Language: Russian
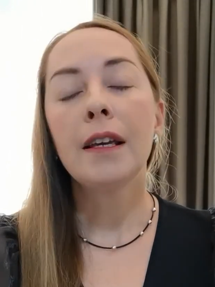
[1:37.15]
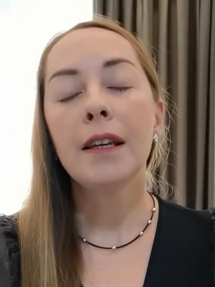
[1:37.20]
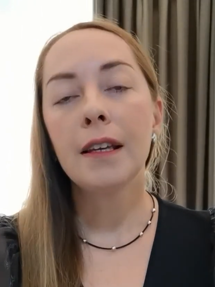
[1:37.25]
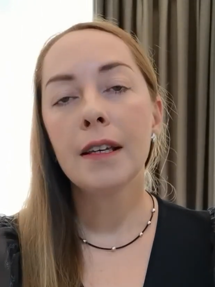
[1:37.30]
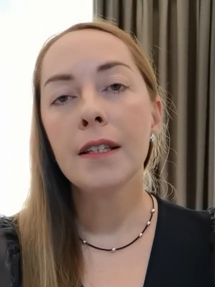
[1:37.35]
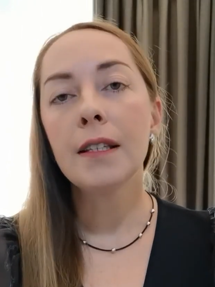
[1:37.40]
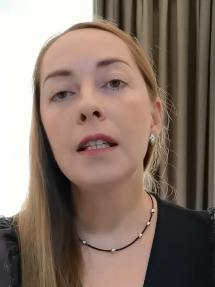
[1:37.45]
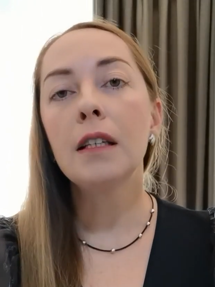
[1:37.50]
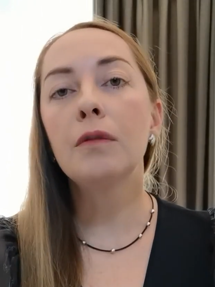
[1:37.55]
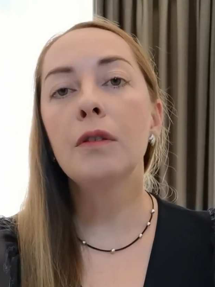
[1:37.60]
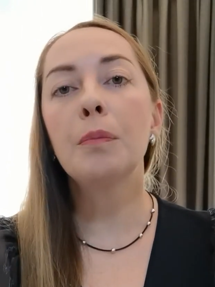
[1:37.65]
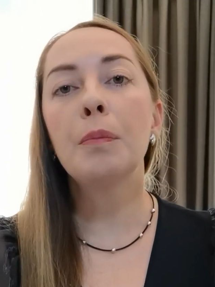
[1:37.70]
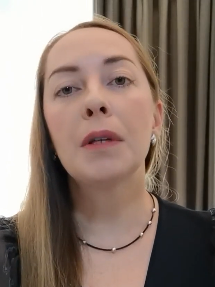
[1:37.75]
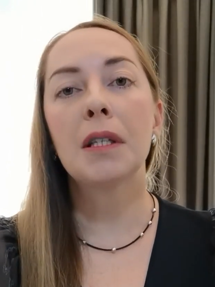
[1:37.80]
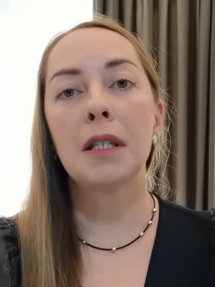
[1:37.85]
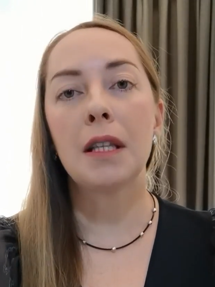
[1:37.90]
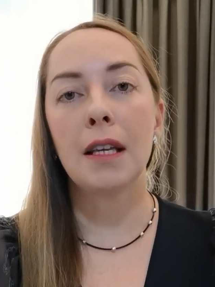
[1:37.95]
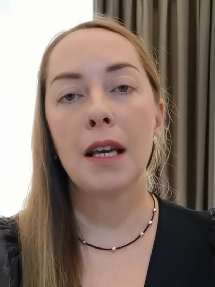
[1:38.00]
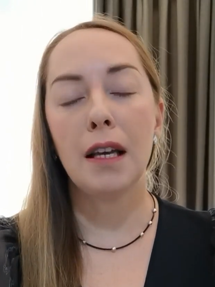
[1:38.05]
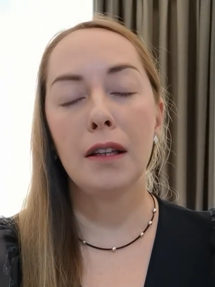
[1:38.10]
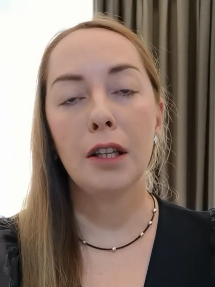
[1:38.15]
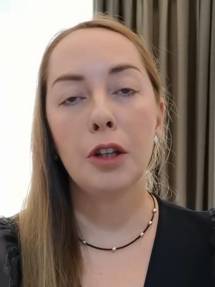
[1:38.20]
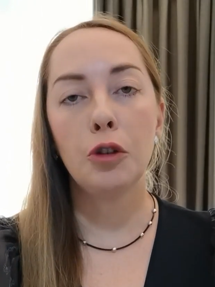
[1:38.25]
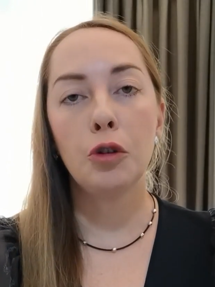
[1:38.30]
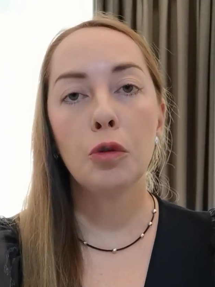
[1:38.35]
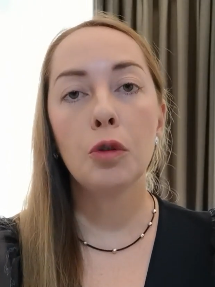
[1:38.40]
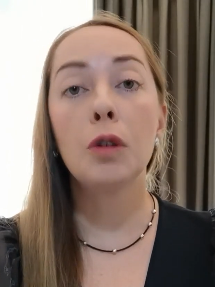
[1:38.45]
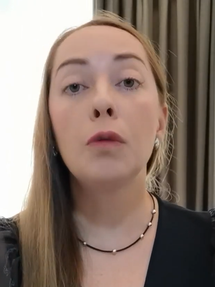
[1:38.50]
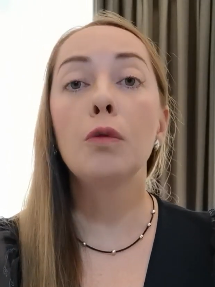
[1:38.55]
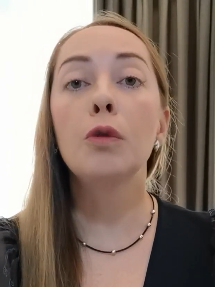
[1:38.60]
Если вы постоянно
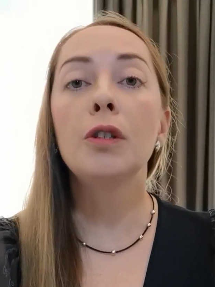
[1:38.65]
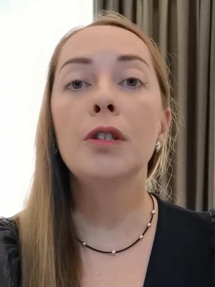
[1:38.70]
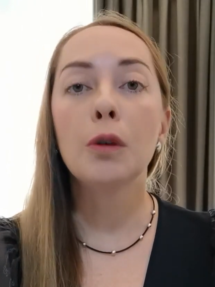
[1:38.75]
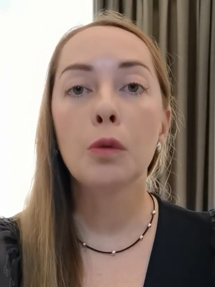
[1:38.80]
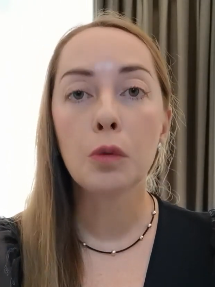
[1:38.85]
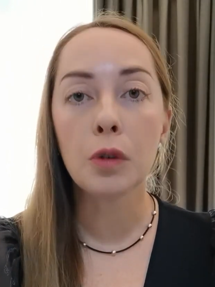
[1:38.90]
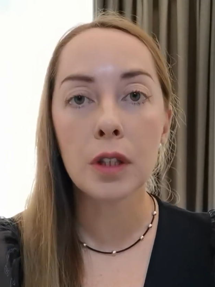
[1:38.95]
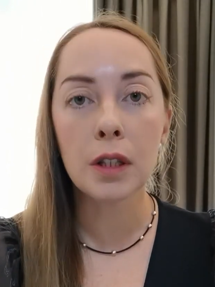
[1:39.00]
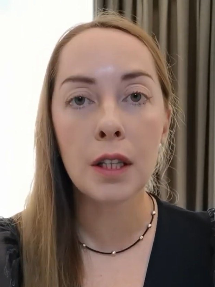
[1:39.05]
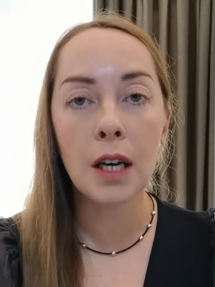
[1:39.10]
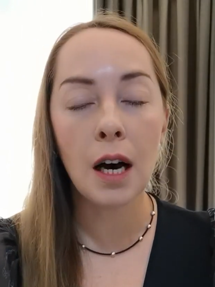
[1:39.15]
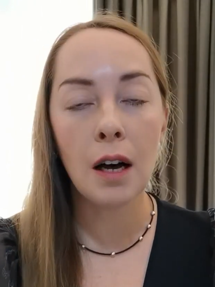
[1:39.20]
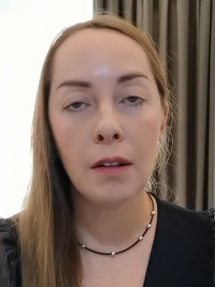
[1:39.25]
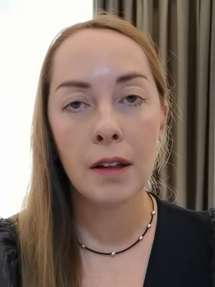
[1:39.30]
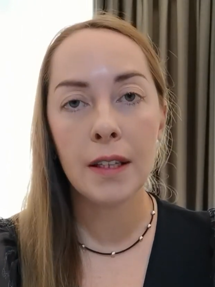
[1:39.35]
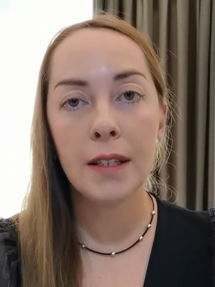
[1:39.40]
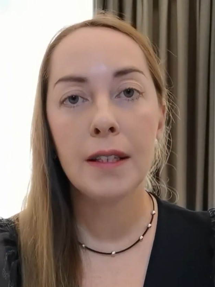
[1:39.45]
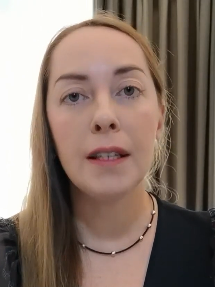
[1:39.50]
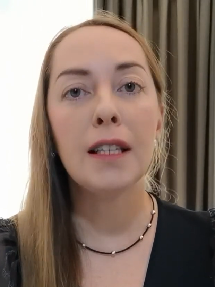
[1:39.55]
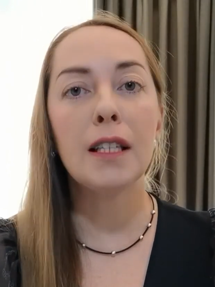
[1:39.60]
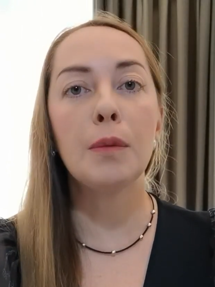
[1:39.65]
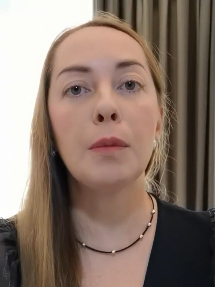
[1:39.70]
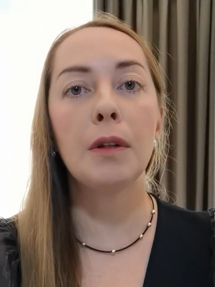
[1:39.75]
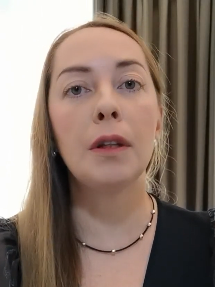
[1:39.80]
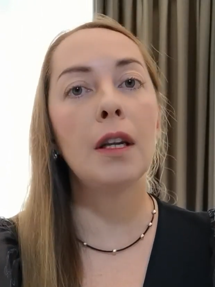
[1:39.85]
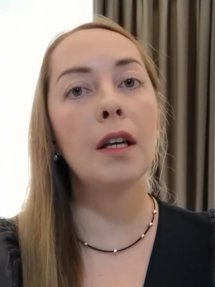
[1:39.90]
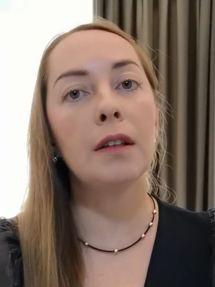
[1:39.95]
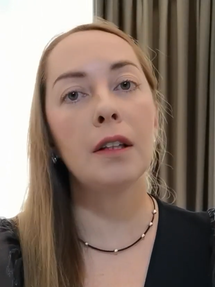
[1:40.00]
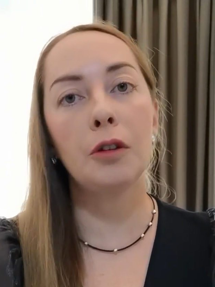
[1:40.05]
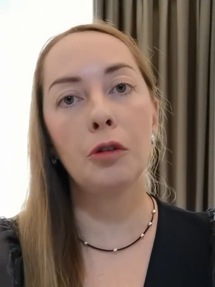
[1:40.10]
чувствуете усталость,
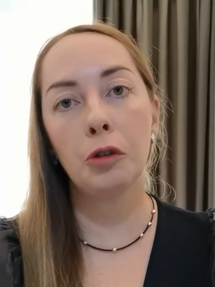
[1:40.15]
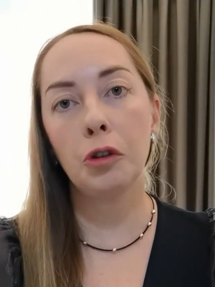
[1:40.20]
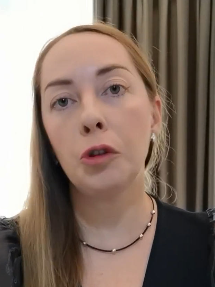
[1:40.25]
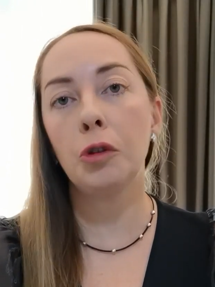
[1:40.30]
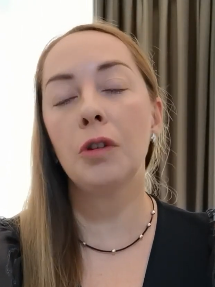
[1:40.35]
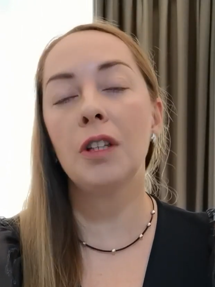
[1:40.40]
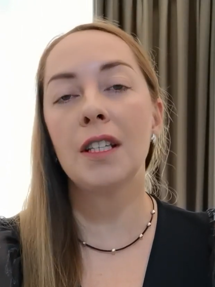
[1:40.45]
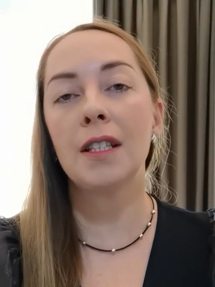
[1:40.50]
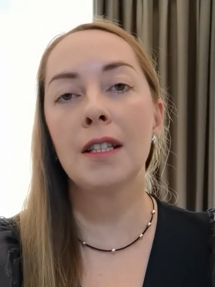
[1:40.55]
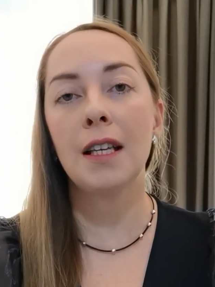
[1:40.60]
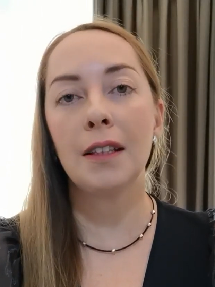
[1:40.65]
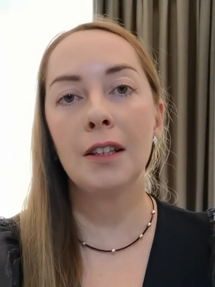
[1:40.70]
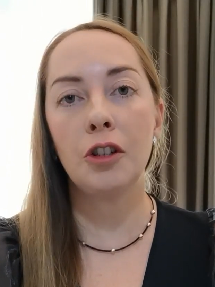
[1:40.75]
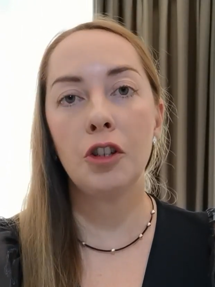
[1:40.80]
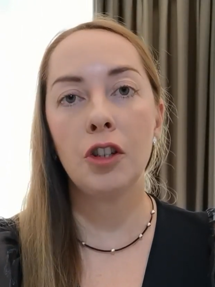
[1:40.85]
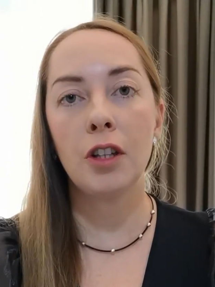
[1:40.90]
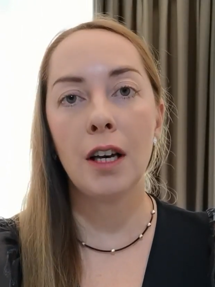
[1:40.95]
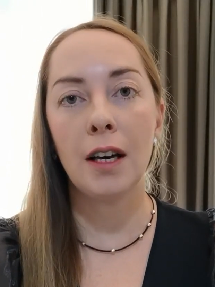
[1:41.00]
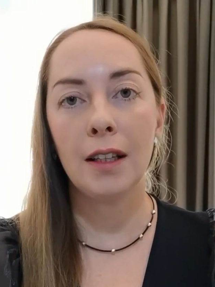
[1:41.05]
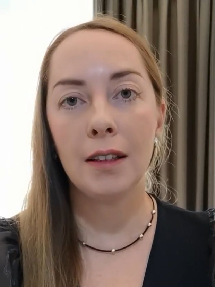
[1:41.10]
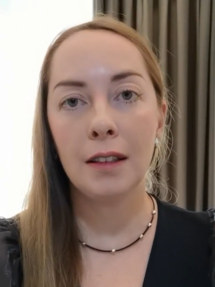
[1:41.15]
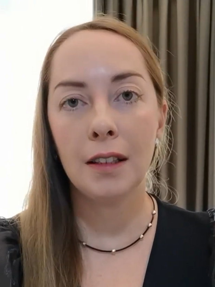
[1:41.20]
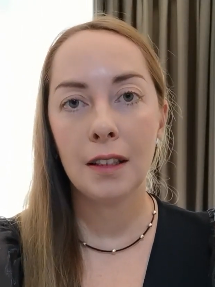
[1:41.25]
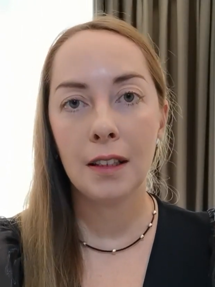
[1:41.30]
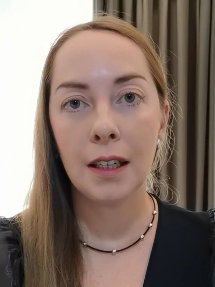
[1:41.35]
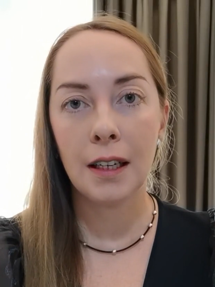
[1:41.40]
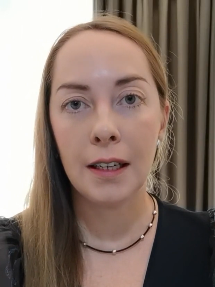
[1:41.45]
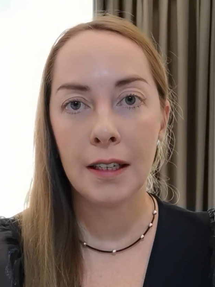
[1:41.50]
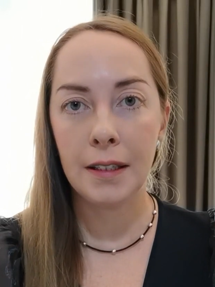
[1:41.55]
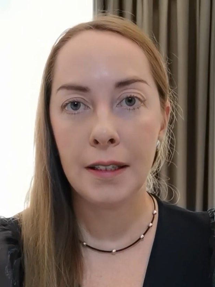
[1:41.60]
несмотря на то, что достаточно
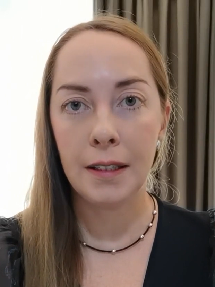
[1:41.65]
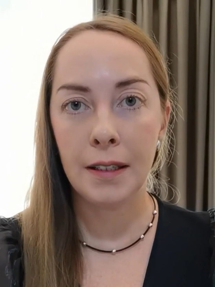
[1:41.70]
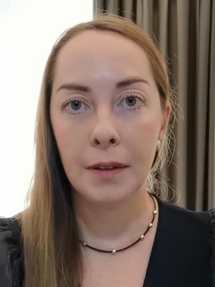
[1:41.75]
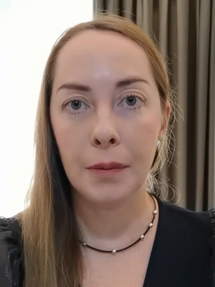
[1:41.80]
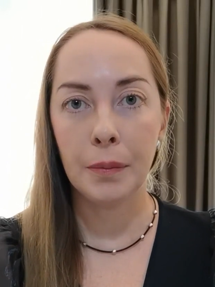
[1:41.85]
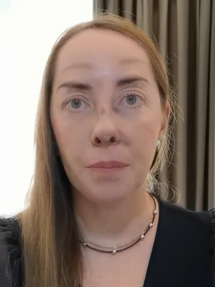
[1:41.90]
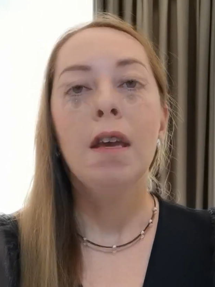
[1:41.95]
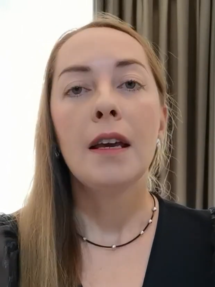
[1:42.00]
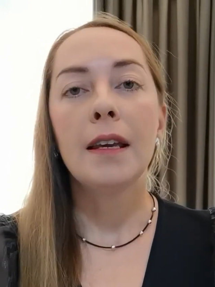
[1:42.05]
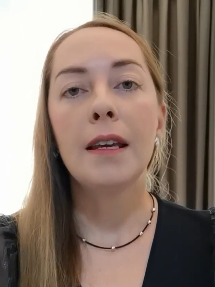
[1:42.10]
отдыхаете.